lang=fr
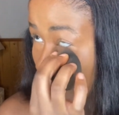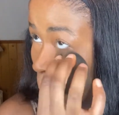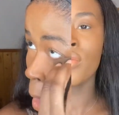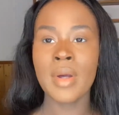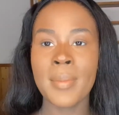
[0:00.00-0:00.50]

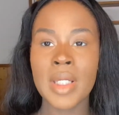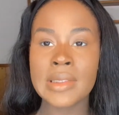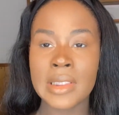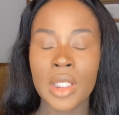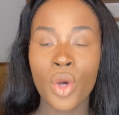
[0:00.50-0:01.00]
on va
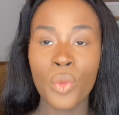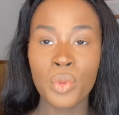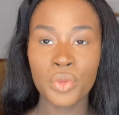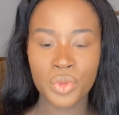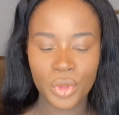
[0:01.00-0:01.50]
passer au
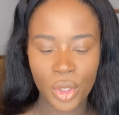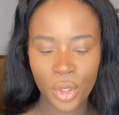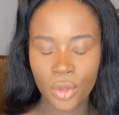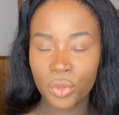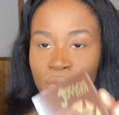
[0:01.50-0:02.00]
bronzer.
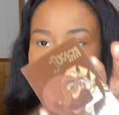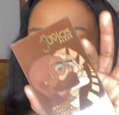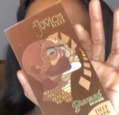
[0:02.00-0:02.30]
Donc,